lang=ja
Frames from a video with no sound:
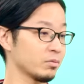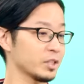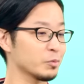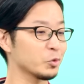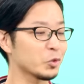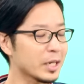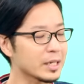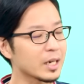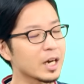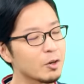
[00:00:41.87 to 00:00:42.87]
自分の
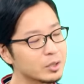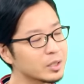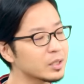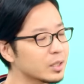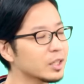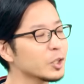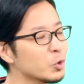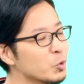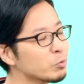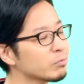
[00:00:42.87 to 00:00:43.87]
何か変わったきっかけ
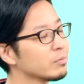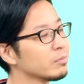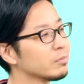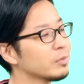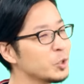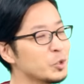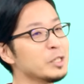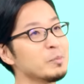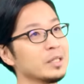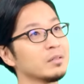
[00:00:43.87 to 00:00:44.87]
の、うん、っていう
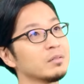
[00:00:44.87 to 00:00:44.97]
意味